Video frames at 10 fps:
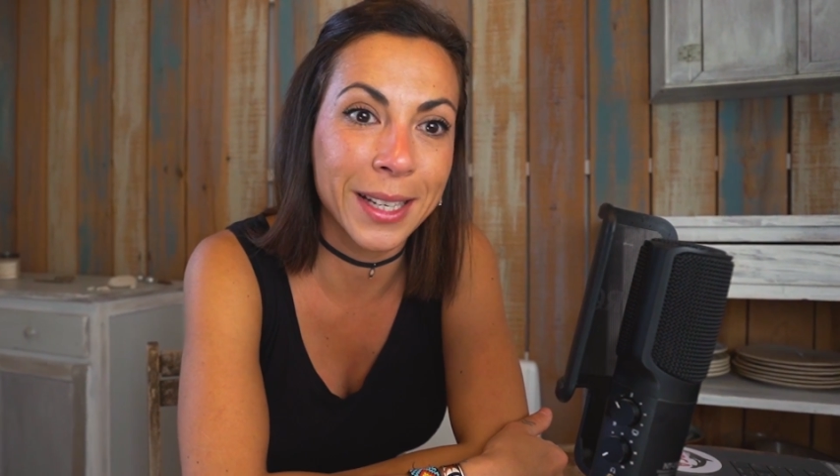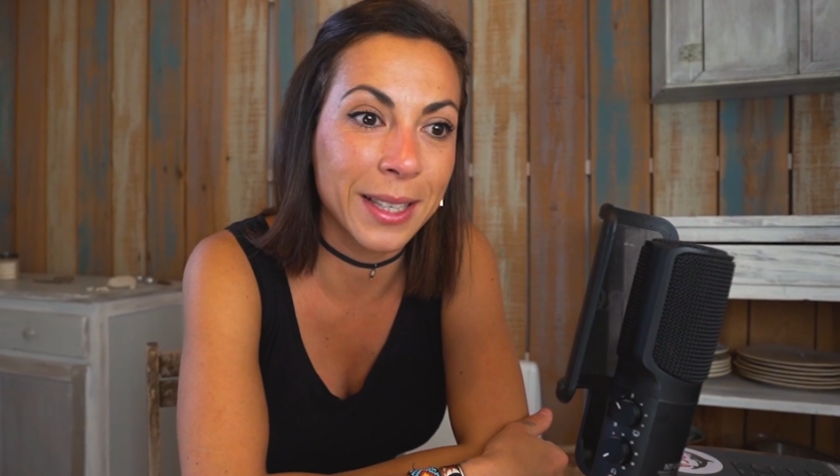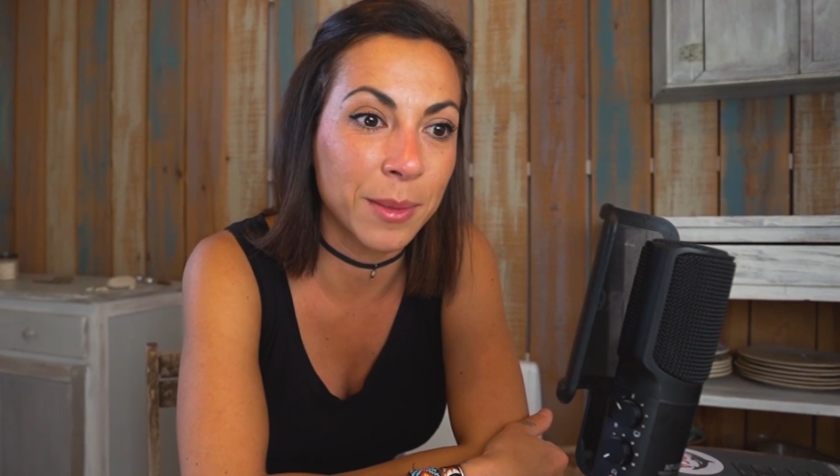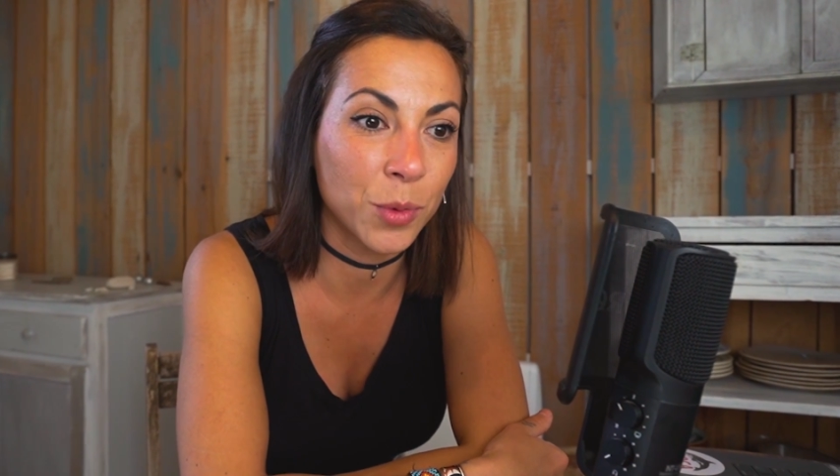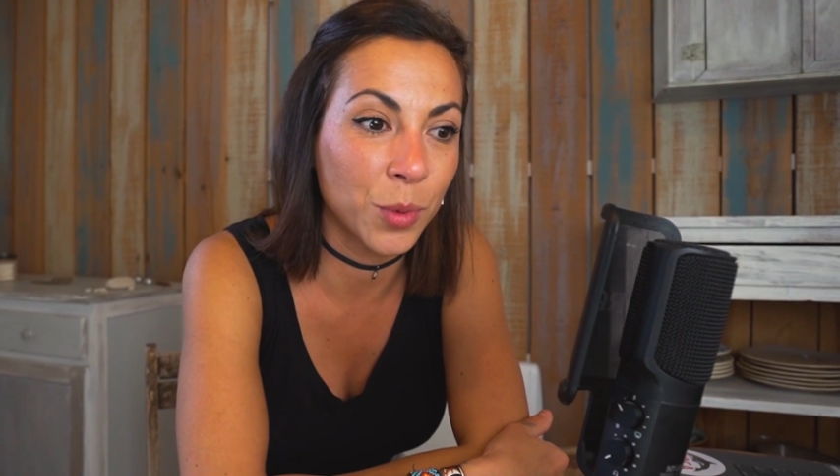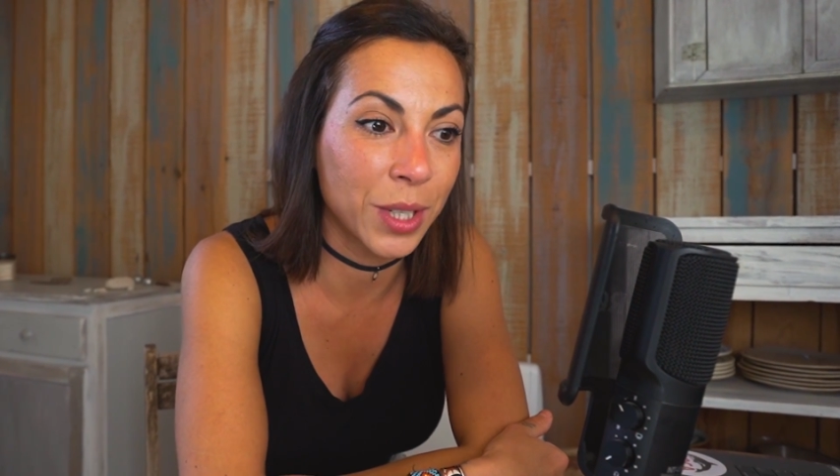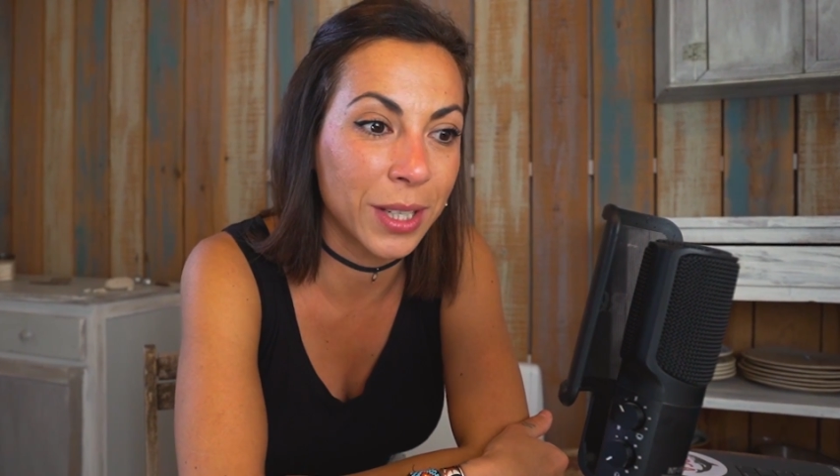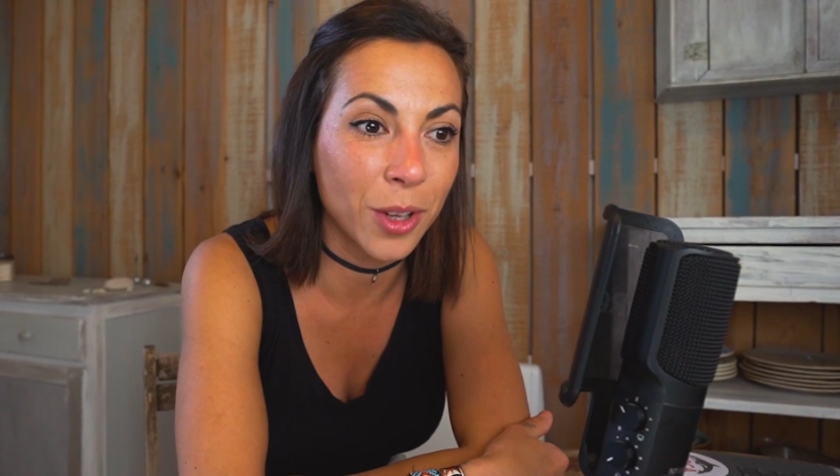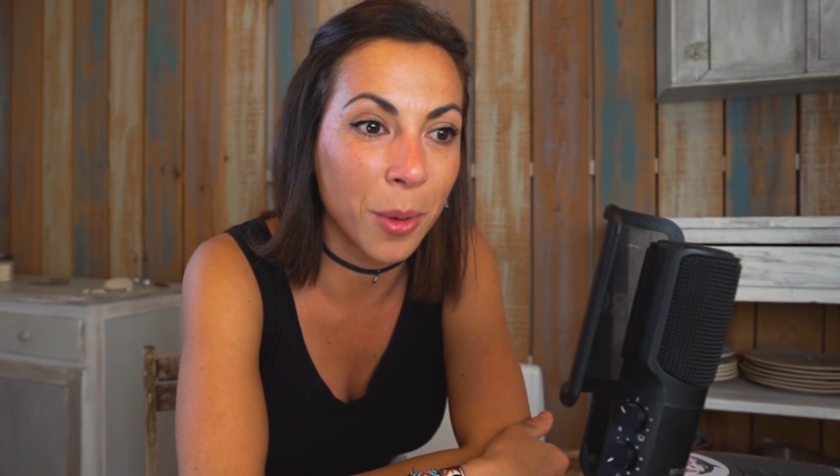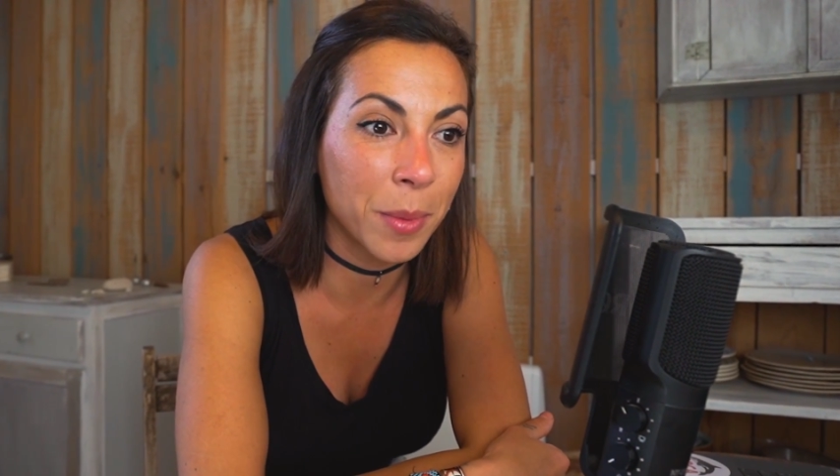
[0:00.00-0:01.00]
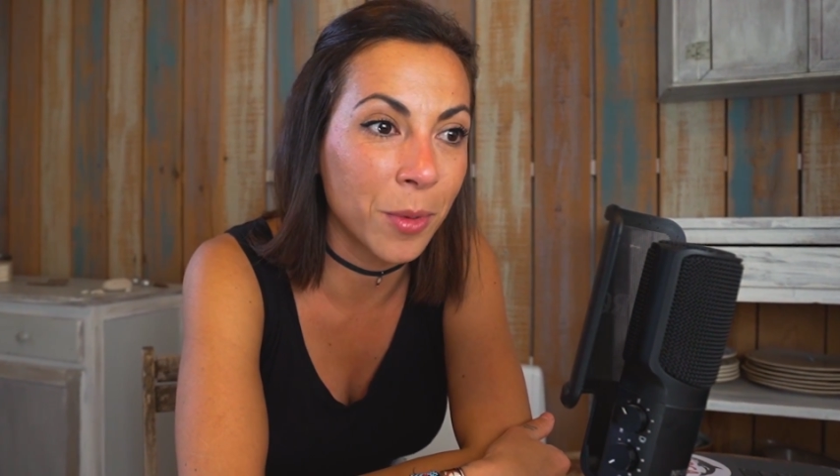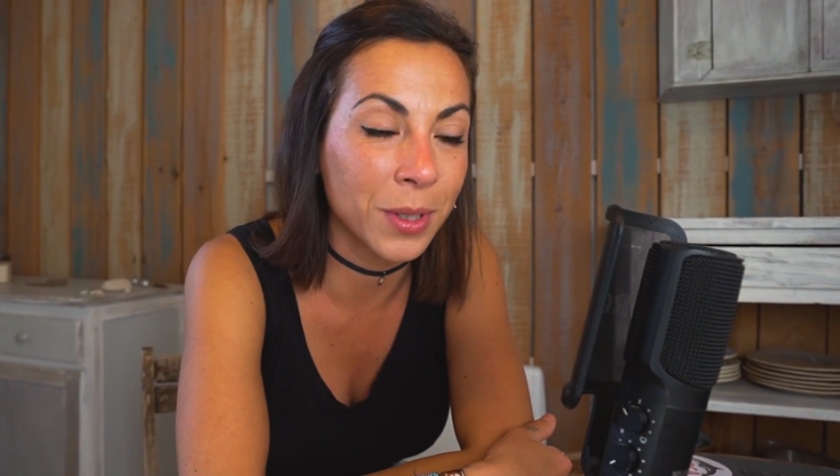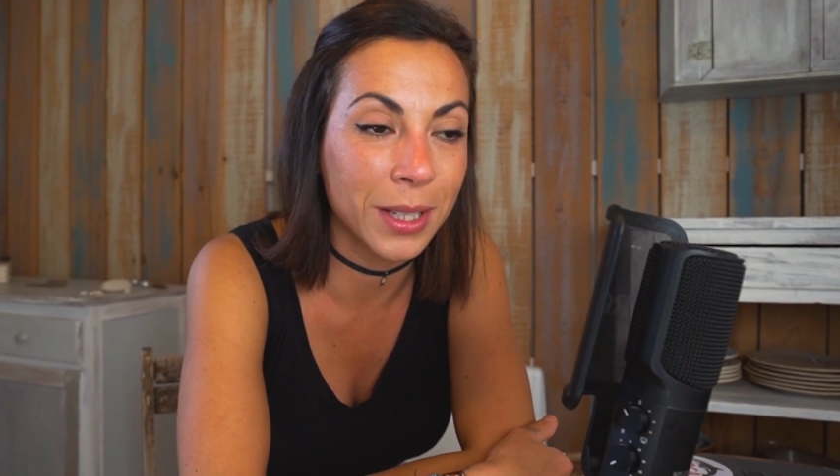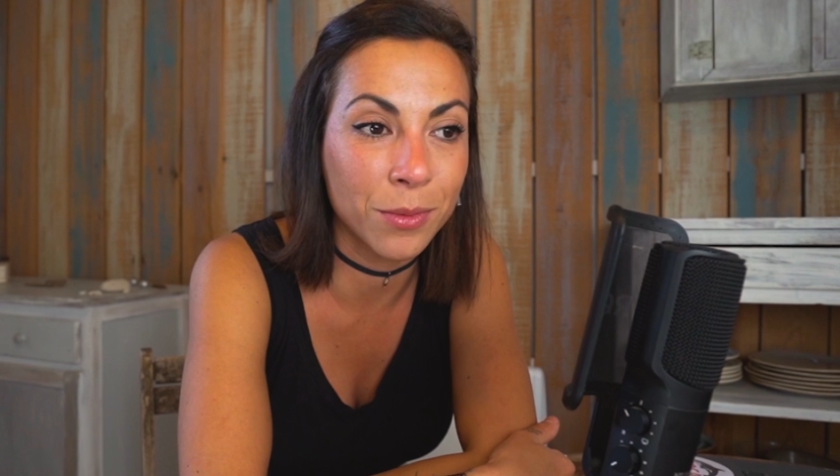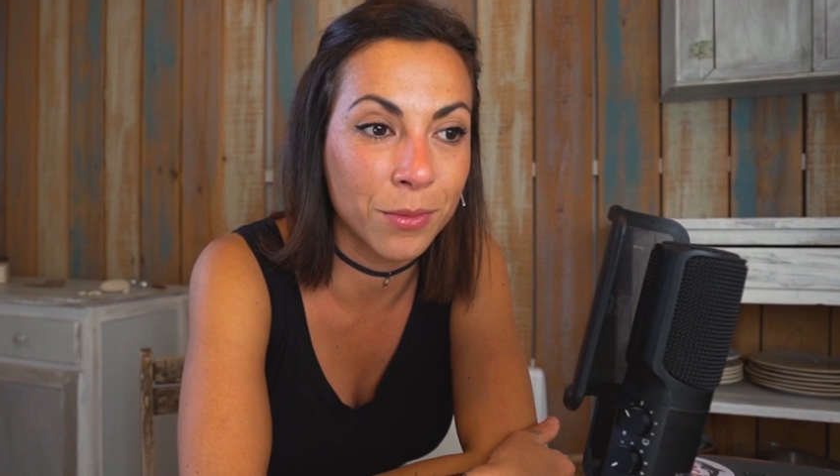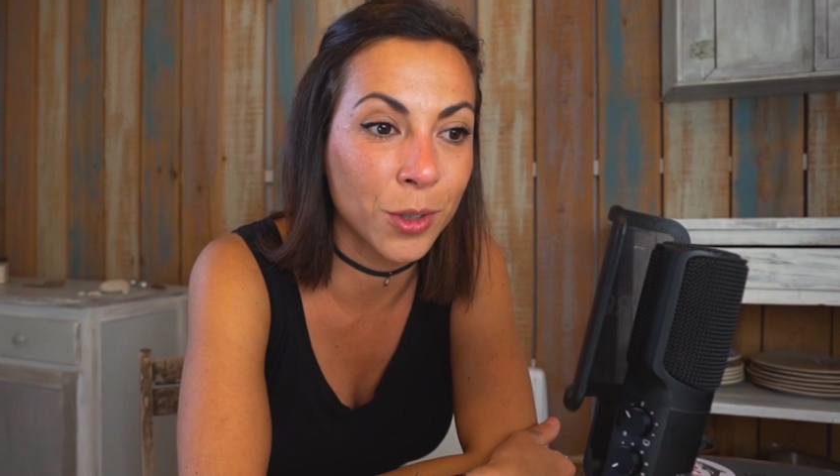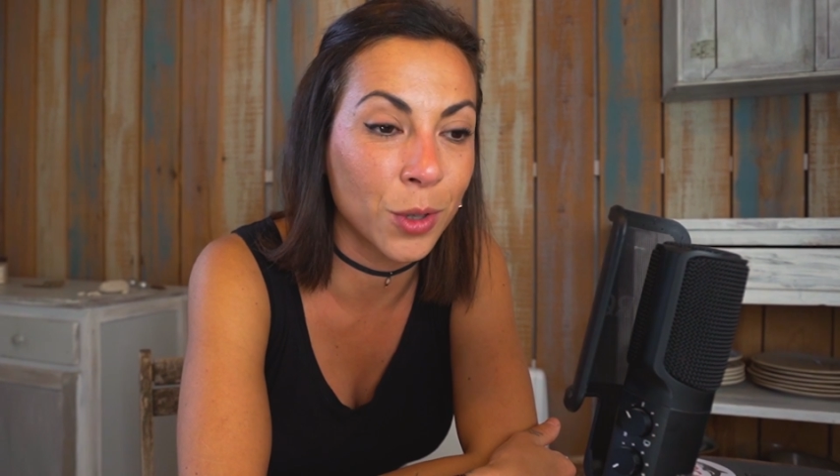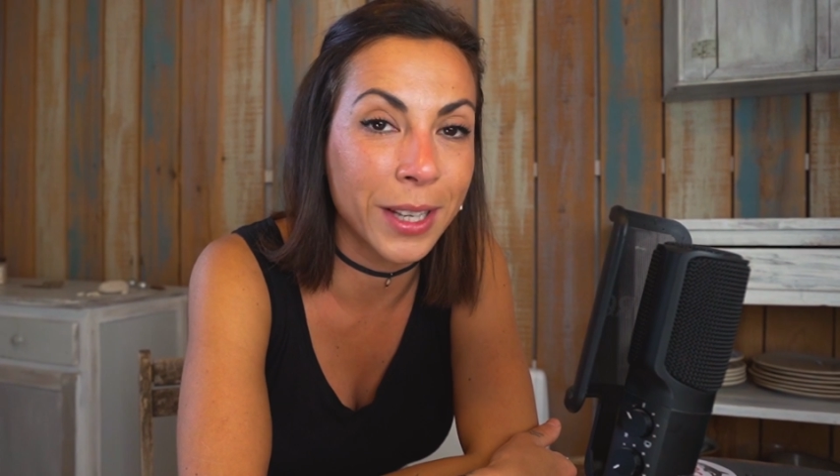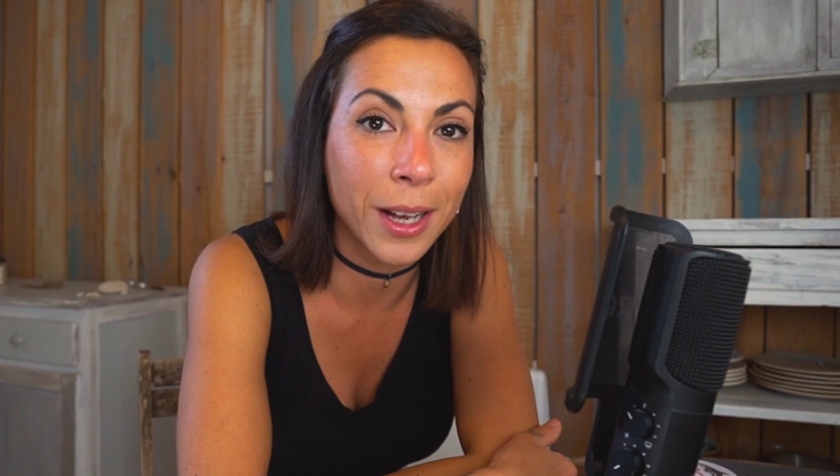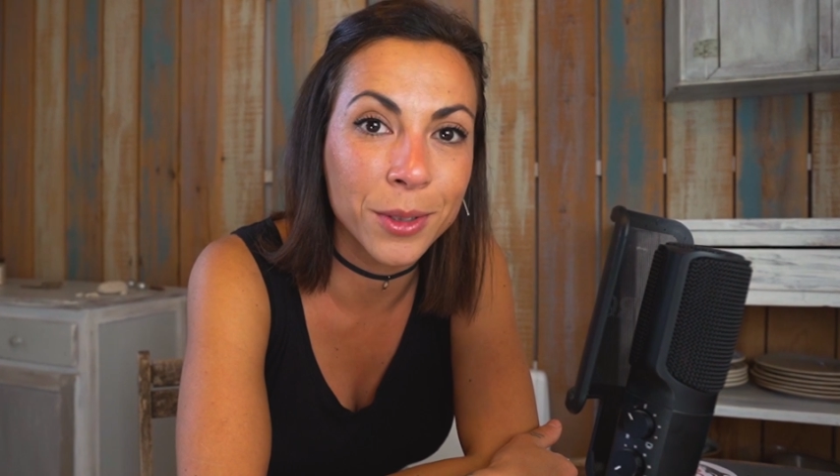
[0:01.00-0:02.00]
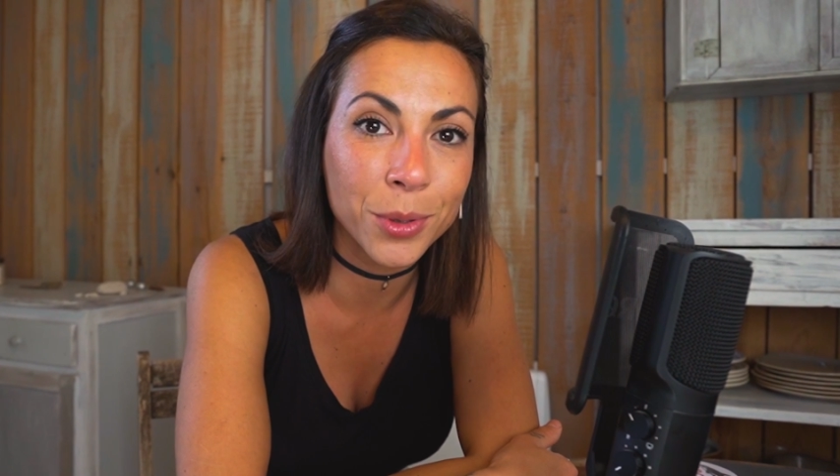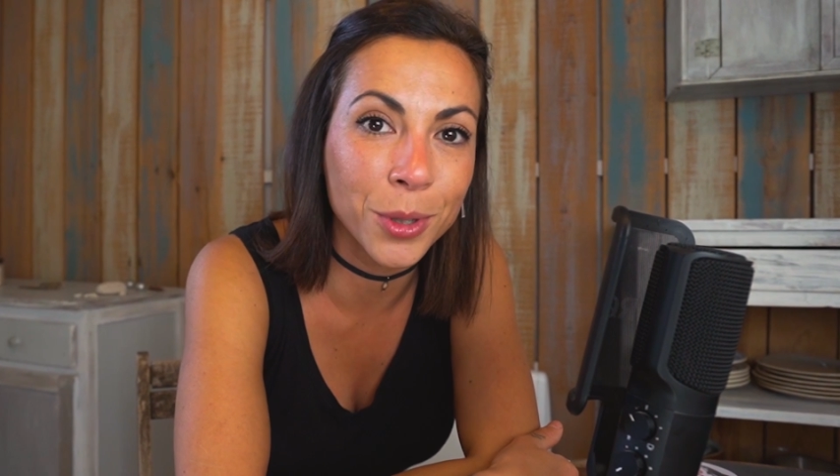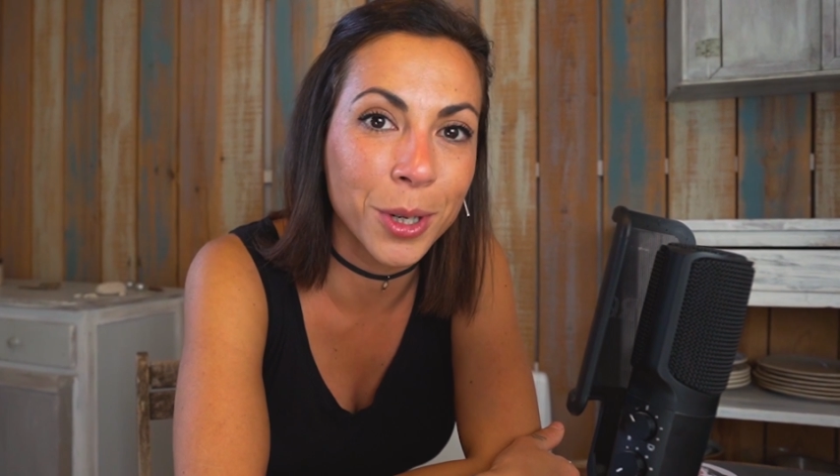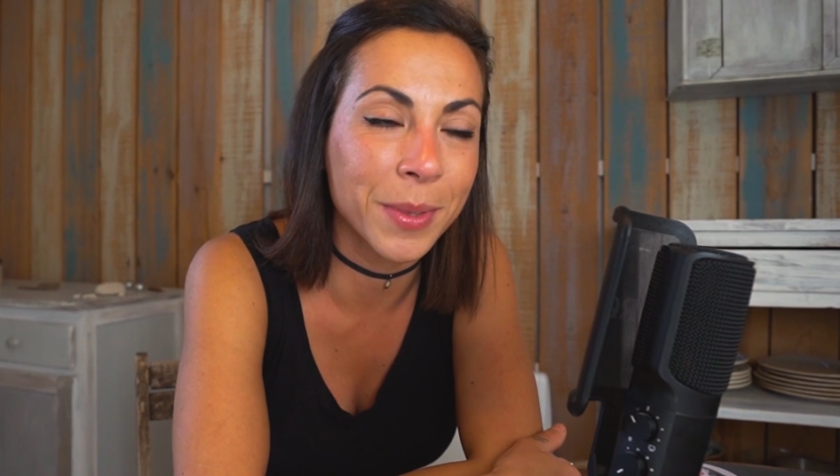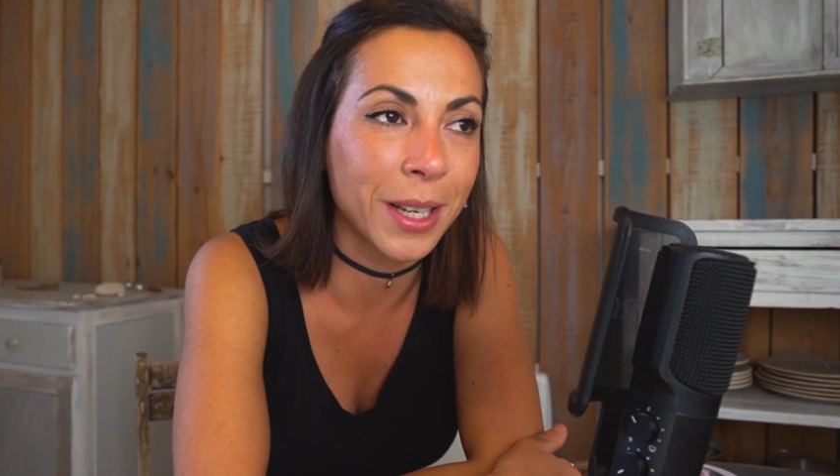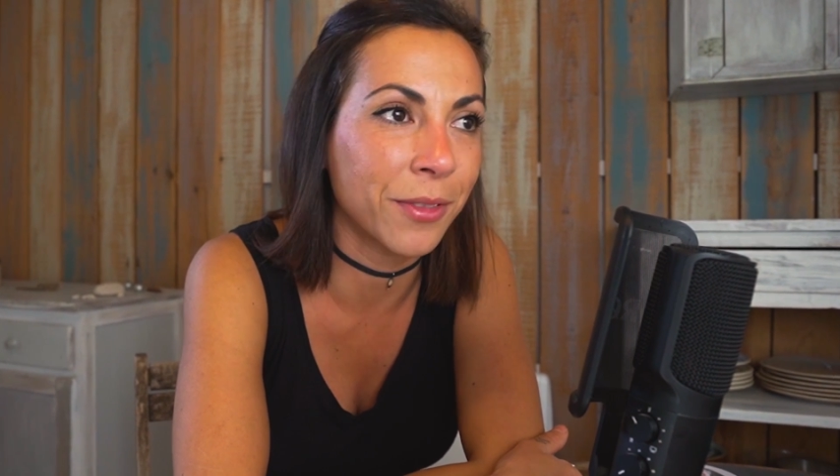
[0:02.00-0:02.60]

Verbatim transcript: et que ça me touchait énormément et quand t'as un truc comme ça,